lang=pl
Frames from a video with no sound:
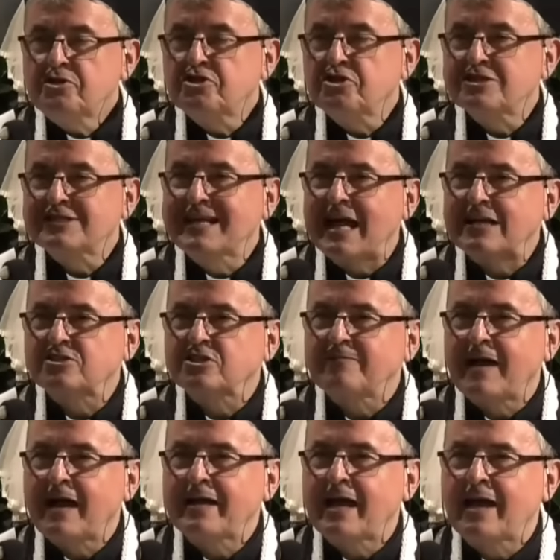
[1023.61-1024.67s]
Dzieci
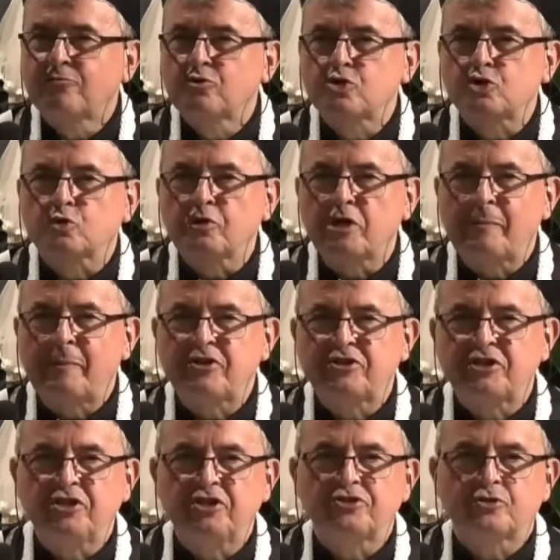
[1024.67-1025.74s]
zgazowania w łóżku nie
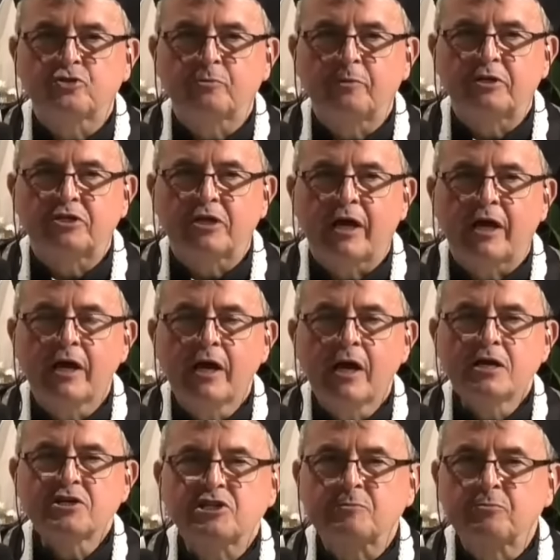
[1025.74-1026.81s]
będzie nic, rozumiecie?
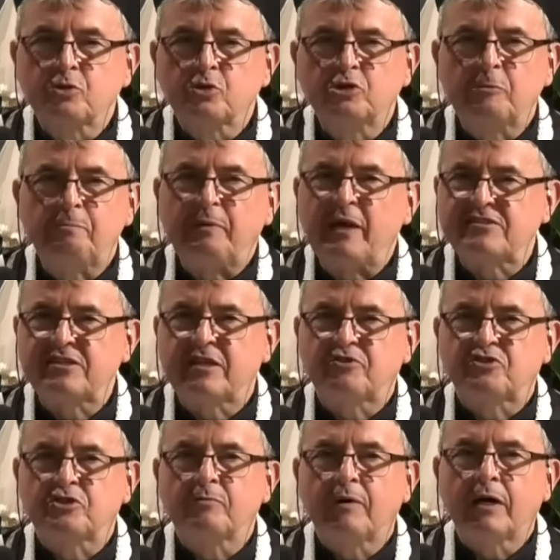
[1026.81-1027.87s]
smród i pies nie
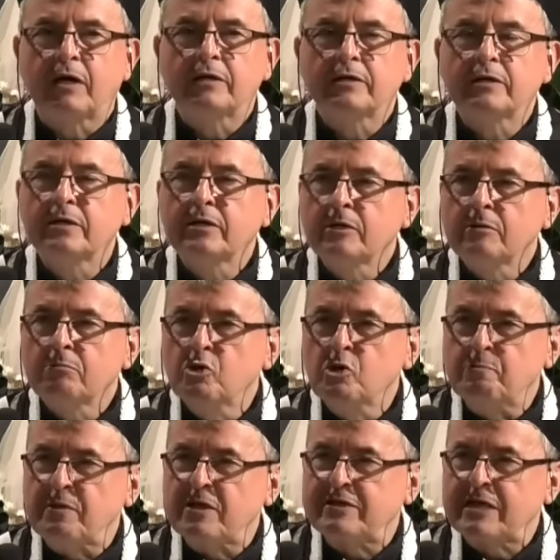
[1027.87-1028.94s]
wytrzyma.
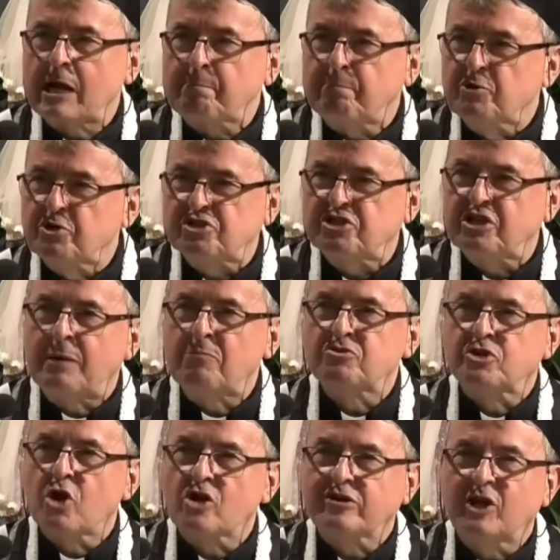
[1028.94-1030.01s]
Mój pies jak puści, ja
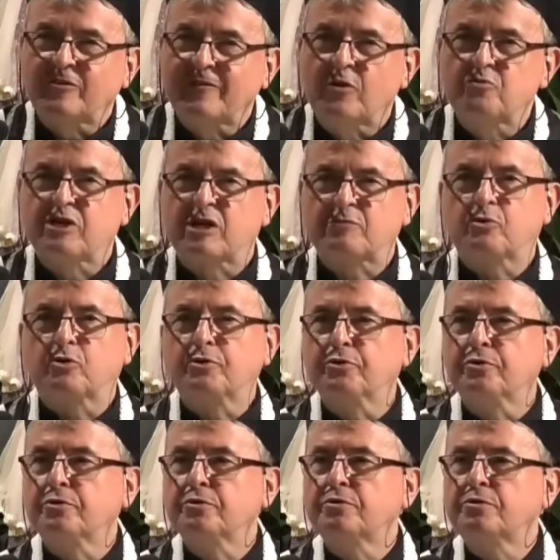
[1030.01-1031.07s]
muszę okno otwierać ucieka z
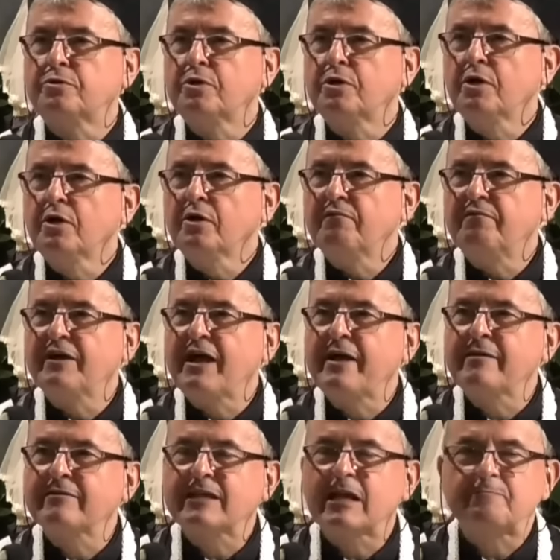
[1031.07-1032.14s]
pokoju.
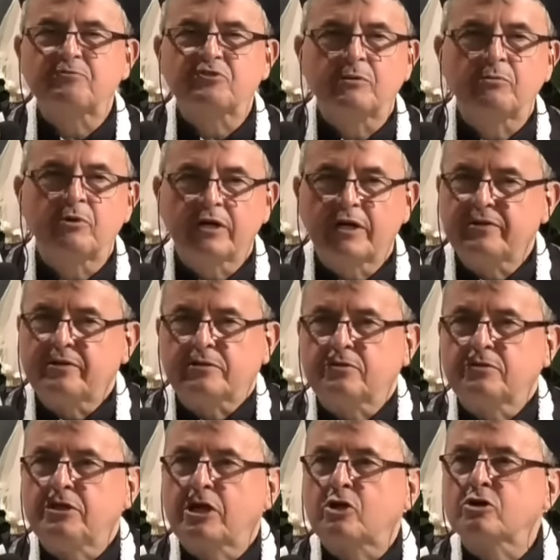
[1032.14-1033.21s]
Wygania teraz gdzie mogę. Nie,
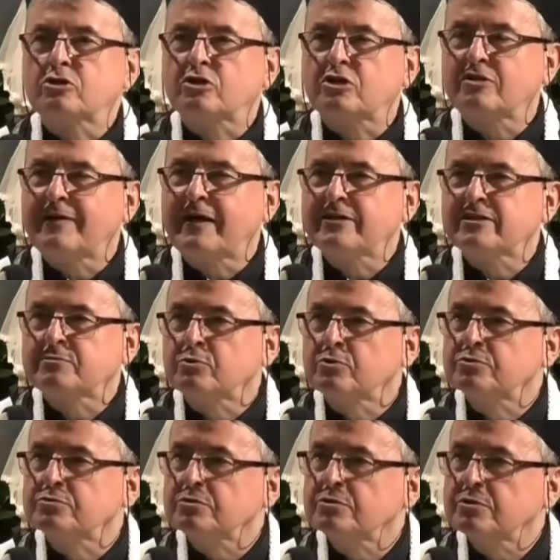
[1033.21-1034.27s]
niekontrolowany
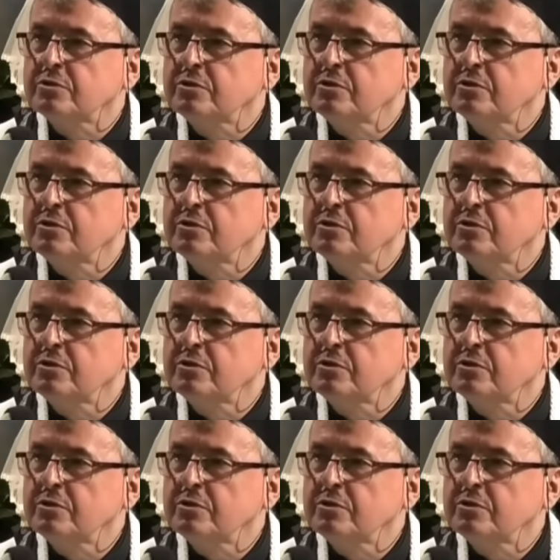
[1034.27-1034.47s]
smród.